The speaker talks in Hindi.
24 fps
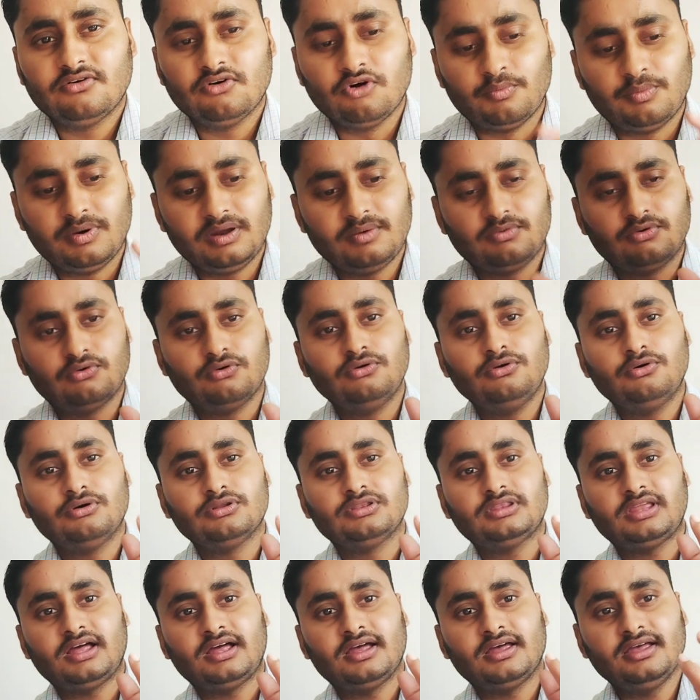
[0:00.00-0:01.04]
ऊपर फूल
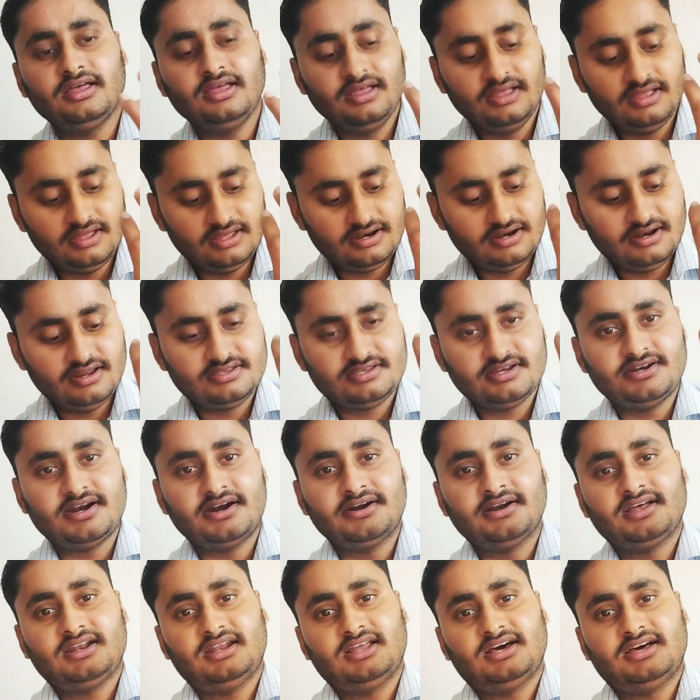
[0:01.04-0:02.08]
होता है नीचे
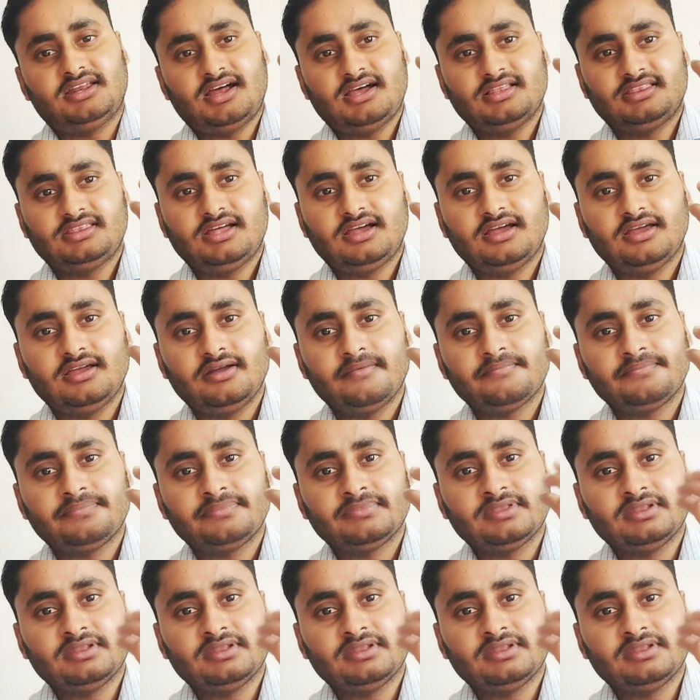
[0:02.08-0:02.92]
डंडा लगा रहता है